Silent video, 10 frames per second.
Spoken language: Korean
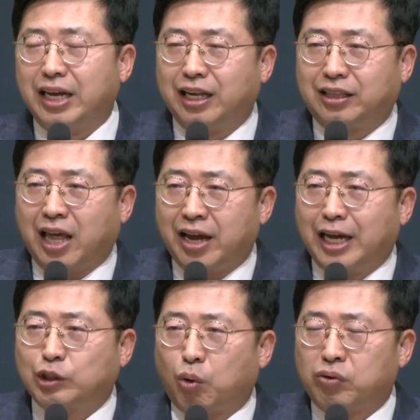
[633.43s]
이
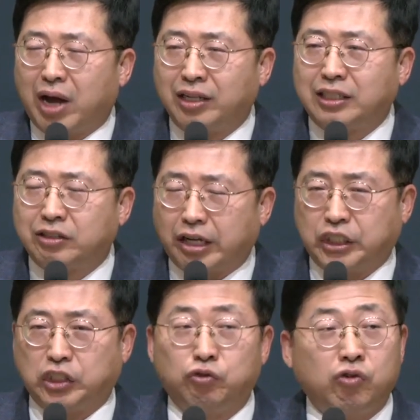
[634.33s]
땅에 속한 그
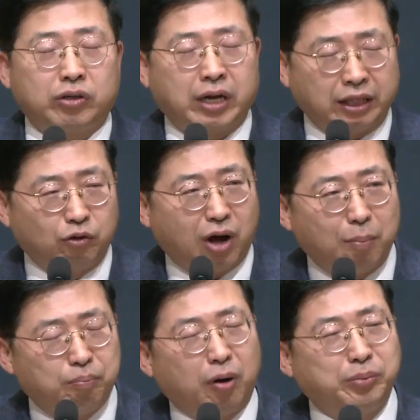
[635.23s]

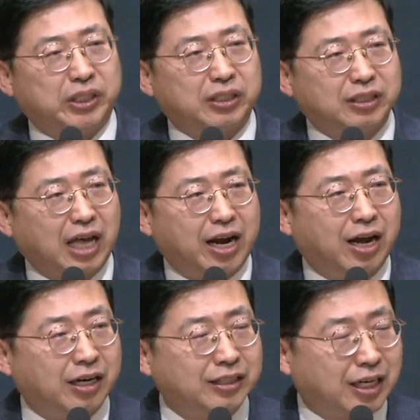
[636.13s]
가치관과 법칙을
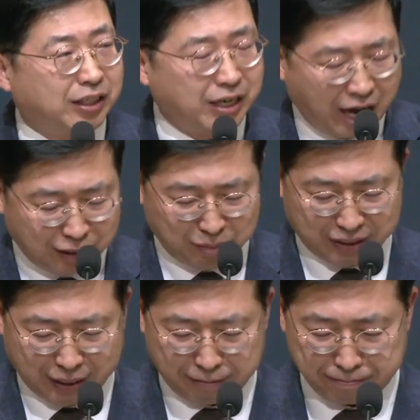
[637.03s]
따라가는 자들이
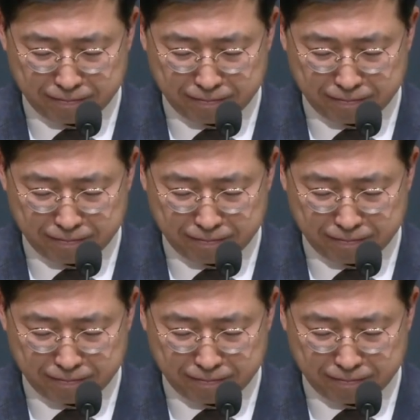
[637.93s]
아닙니다.